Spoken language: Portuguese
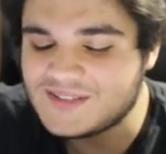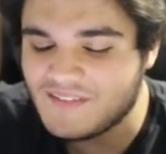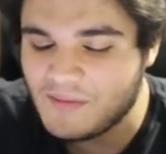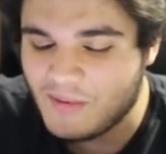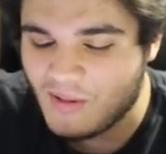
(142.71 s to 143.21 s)

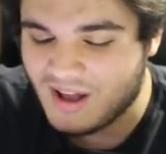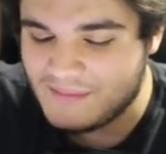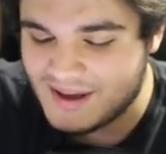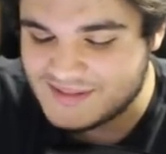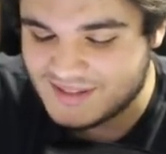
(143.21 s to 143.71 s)
Já vamos
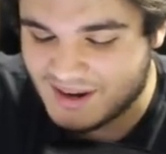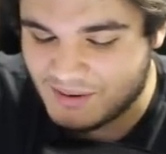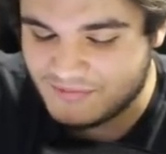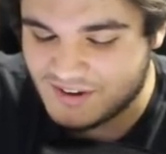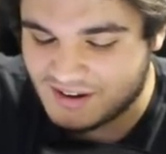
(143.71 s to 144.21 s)
colocar mais um
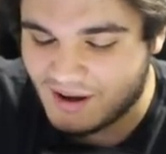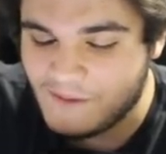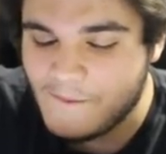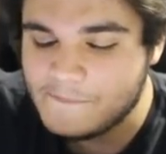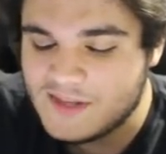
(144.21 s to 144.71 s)
dragão
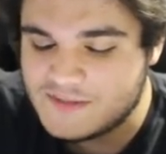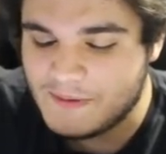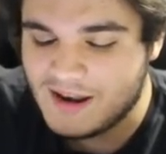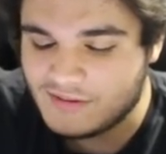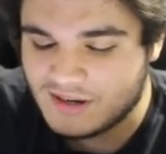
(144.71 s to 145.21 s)
infernal,
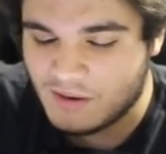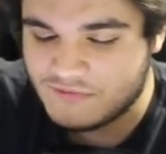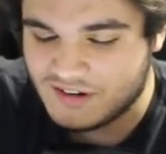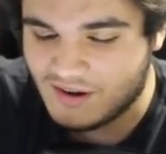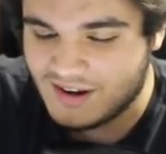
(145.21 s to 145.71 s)
espelhar o dragão
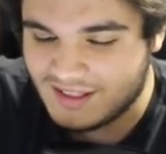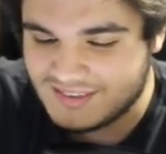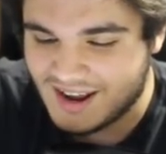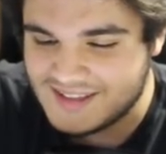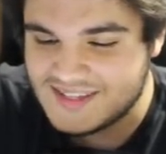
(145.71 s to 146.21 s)
infernal ali
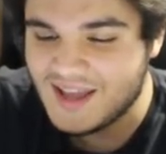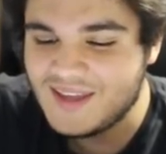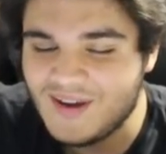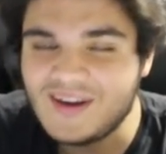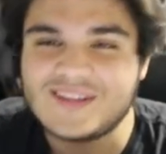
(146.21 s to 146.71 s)
atrás.
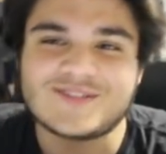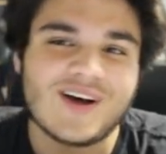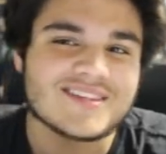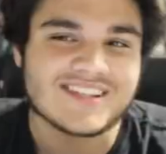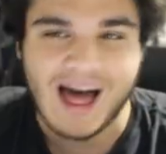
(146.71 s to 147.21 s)
E olhem
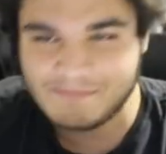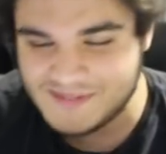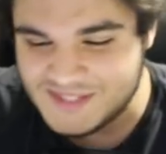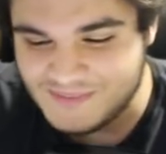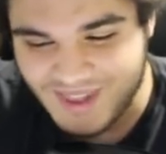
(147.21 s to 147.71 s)
só as
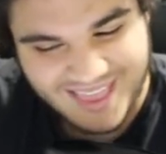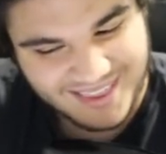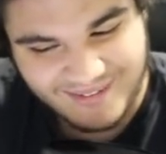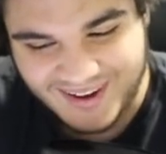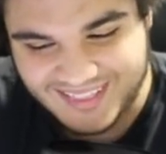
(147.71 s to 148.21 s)
lápides,
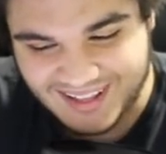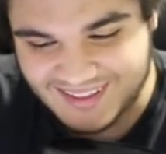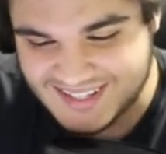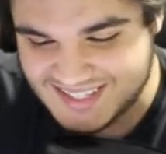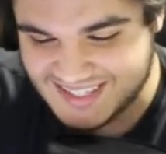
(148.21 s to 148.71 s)
moleque,
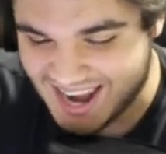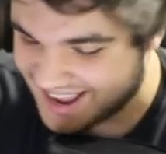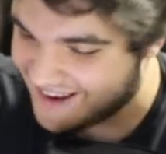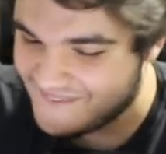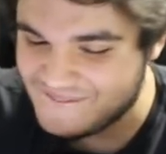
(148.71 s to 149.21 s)
cuidando desse
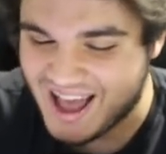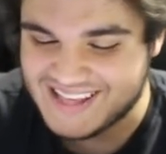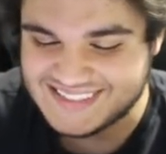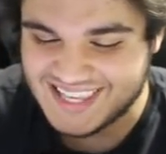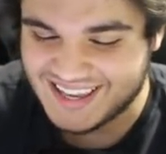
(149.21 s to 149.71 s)
dragão,
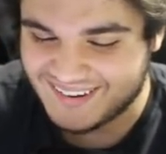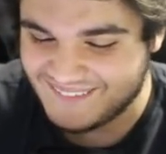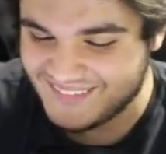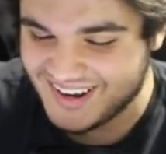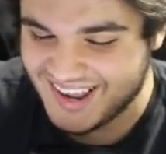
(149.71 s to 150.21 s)
pai. Chega com
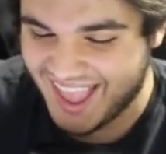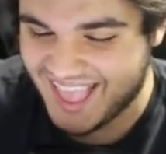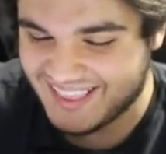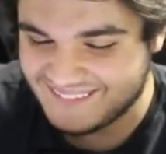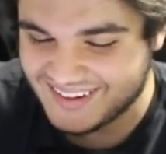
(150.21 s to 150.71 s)
o
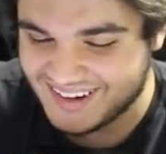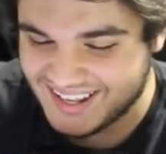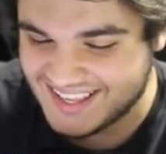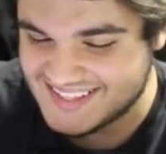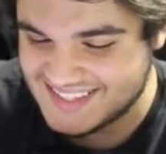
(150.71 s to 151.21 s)
moleque, mano,
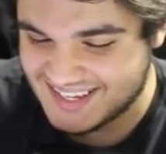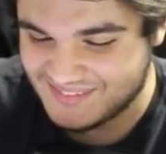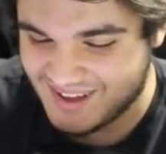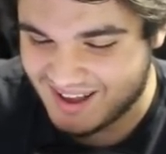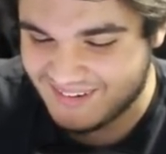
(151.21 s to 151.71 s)
olha que zica
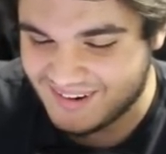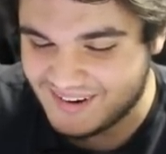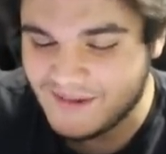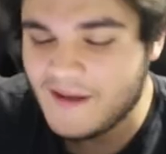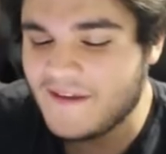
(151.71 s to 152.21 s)
do
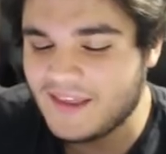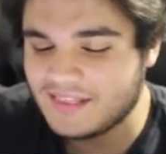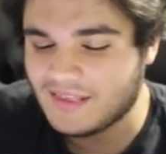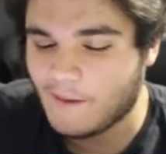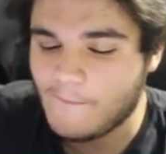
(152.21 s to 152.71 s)
bagulho.
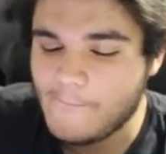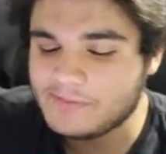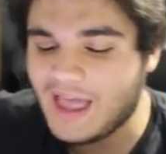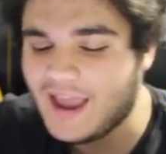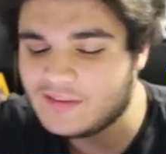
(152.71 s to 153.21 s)
Então,
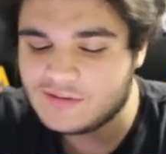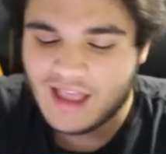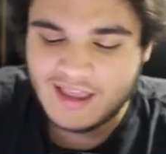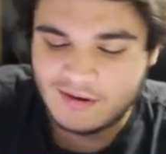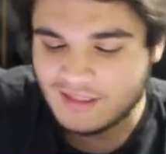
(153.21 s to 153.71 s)
tá indo,
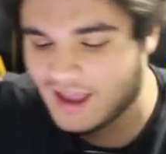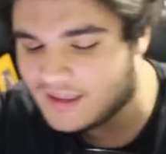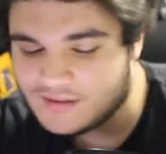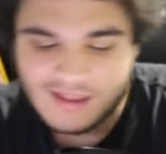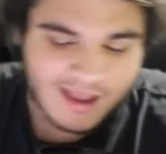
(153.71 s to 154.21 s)
tá indo, tá
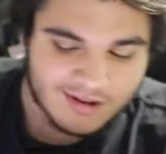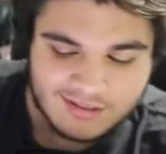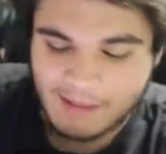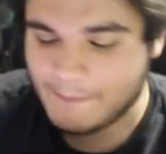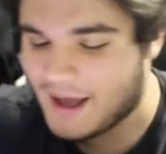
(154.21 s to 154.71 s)
indo, tá indo,
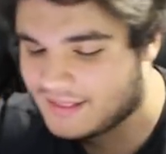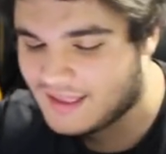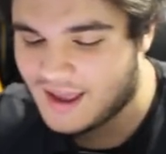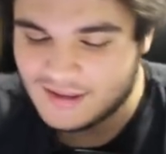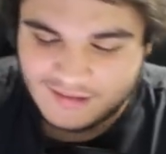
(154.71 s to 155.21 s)
tá pai.
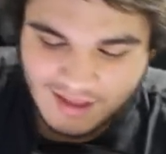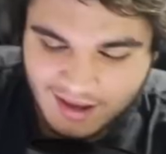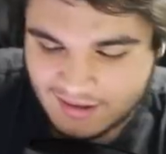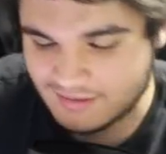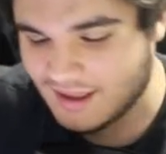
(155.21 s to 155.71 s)
Tá indo,
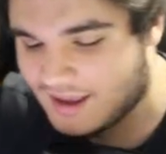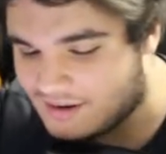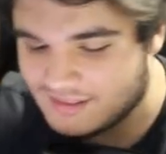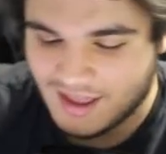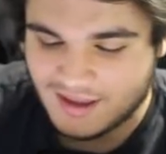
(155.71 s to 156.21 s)
tá indo, tá
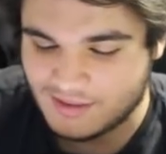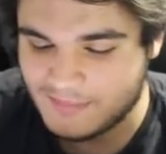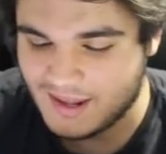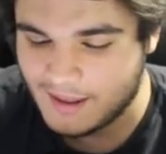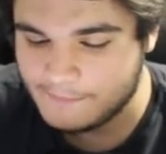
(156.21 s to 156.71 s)
indo, tá indo,
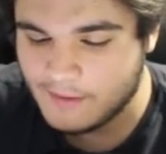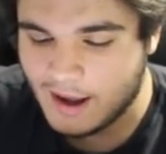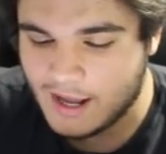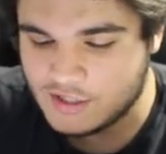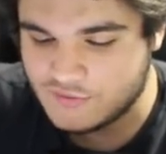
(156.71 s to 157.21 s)
beleza?
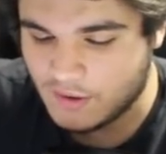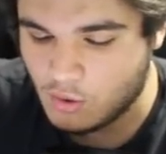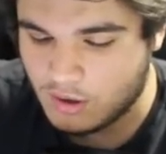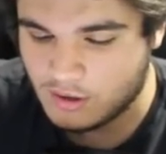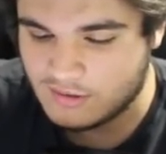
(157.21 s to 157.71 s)
A gente vai
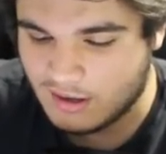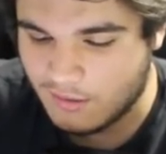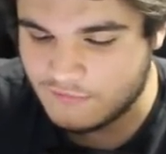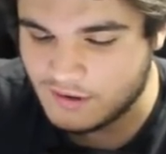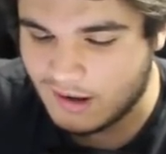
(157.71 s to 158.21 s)
colocando o
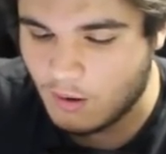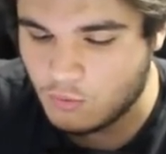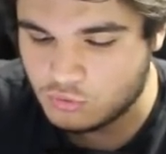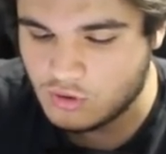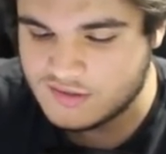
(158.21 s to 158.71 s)
dragão infernal,
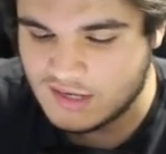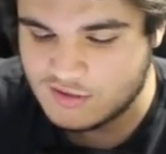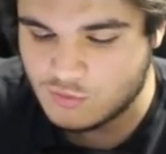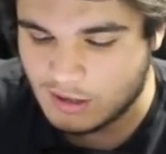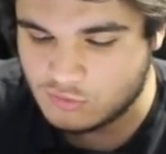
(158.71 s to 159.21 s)
1, 2,
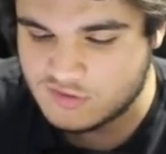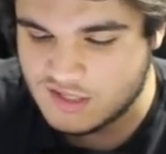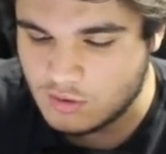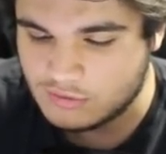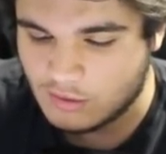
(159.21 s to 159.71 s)
3, 4,
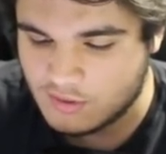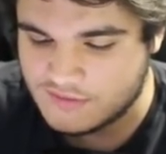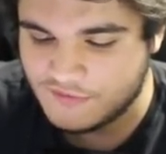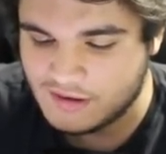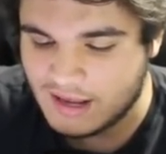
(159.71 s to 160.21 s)
5
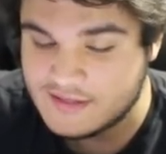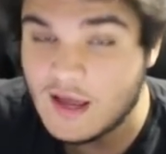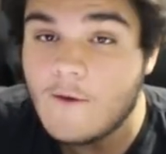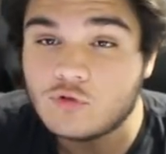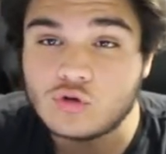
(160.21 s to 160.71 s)
dragões infernais.
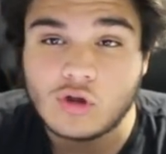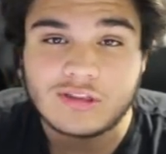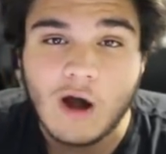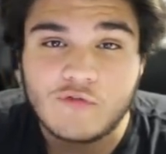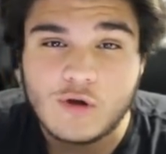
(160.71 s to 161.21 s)
No
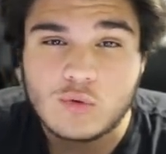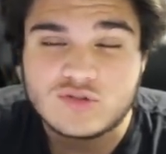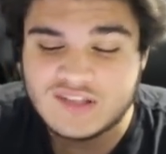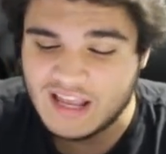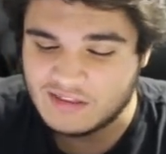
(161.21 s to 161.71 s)
total foram
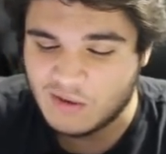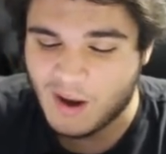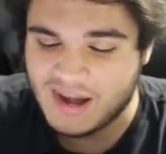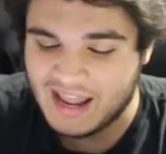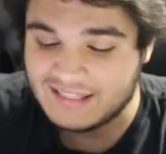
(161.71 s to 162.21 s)

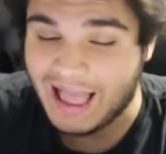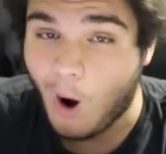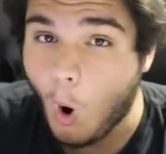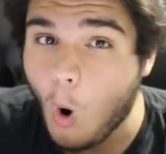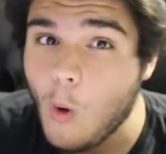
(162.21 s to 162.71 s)
140
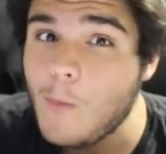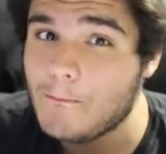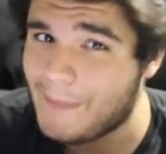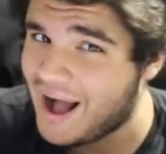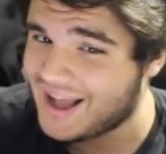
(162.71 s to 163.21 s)
ou
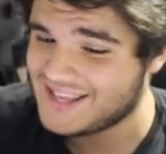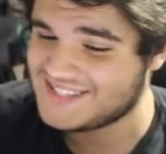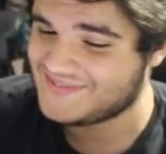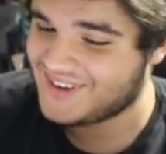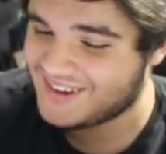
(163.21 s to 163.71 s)

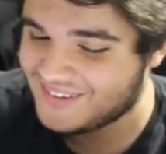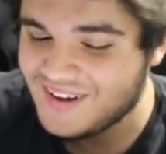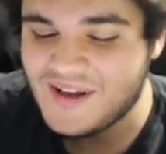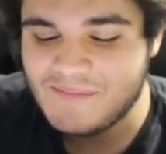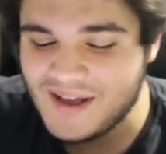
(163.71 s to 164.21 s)
mais, mano.
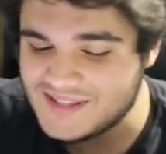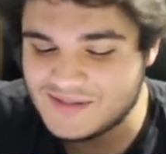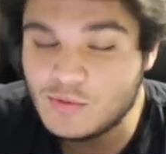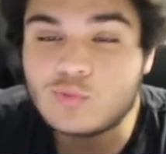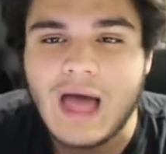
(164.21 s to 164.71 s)
Mas
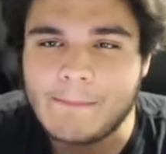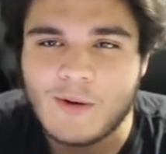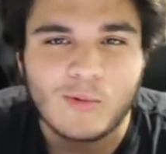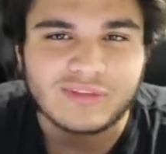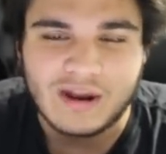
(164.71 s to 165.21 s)
não dá
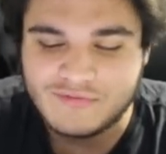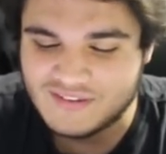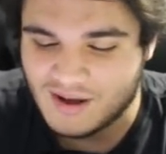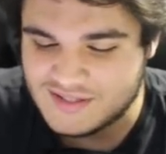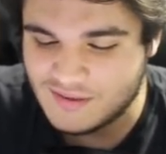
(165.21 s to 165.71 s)
pra contar no
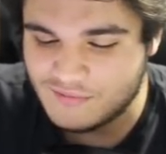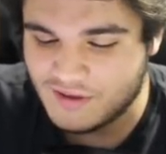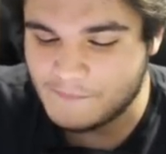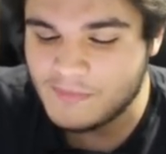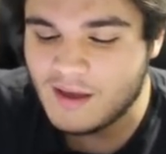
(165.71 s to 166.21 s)
final, vocês vão
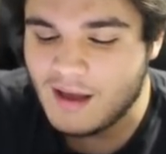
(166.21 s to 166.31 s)
ver.